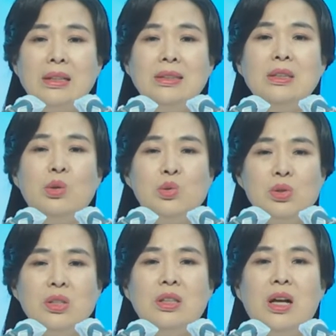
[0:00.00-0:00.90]
发生
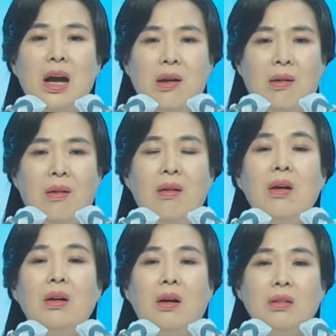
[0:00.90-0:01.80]
这种事情后，
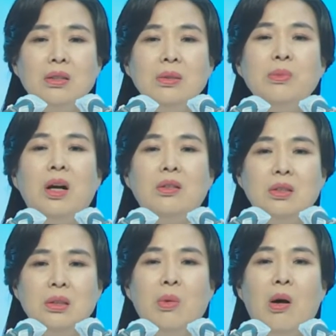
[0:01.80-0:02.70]
儿子又去
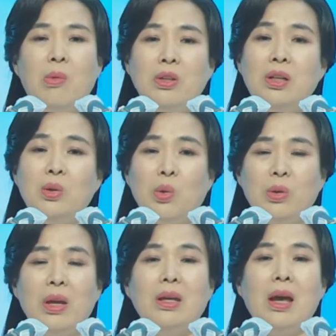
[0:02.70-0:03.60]
偷东西，
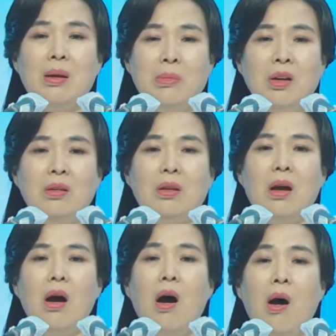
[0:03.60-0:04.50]

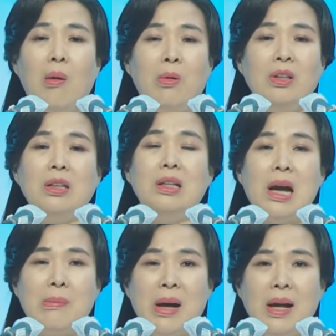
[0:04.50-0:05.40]
又让母
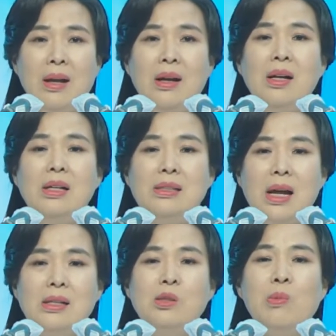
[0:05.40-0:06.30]
亲受到羞辱。
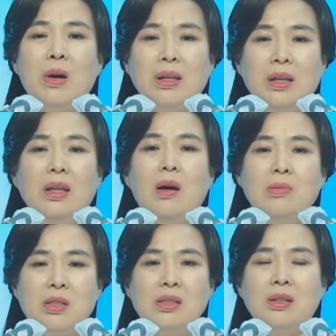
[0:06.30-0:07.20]

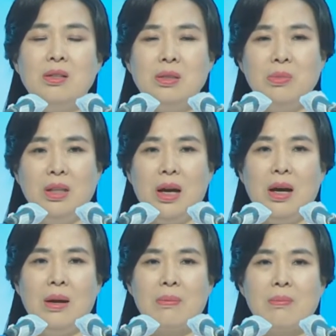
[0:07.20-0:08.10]
那么母
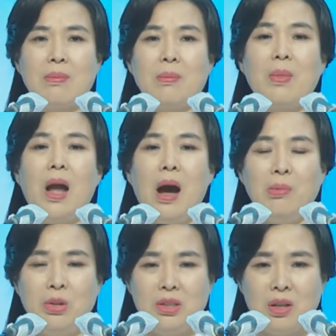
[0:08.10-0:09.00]
亲还有什么心
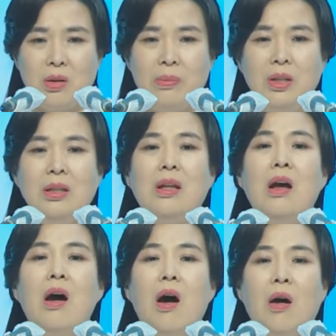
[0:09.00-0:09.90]
思可以活下去
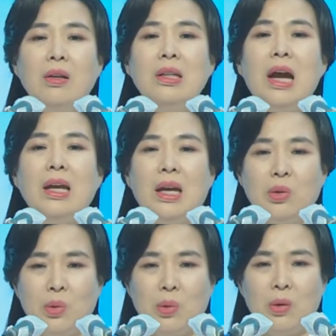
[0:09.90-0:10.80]
呢？再
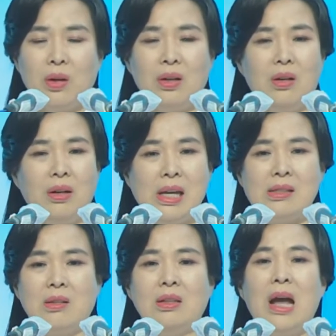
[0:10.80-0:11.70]
怎么不懂事，
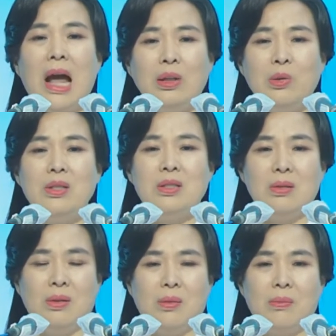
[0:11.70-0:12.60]
也不能
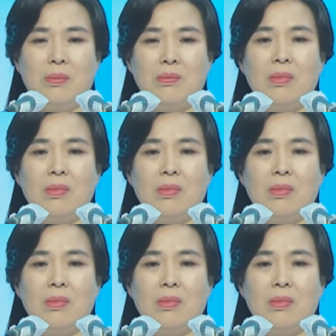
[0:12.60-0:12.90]
这样。